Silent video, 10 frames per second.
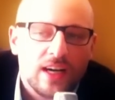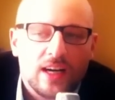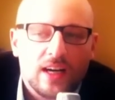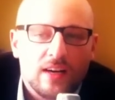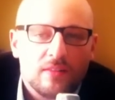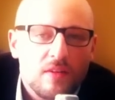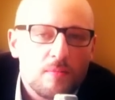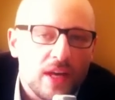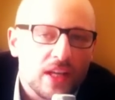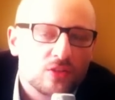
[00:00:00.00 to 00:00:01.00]

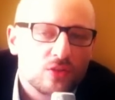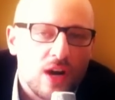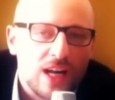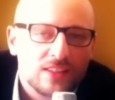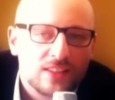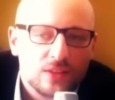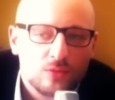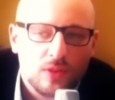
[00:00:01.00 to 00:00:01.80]
aveva perso altri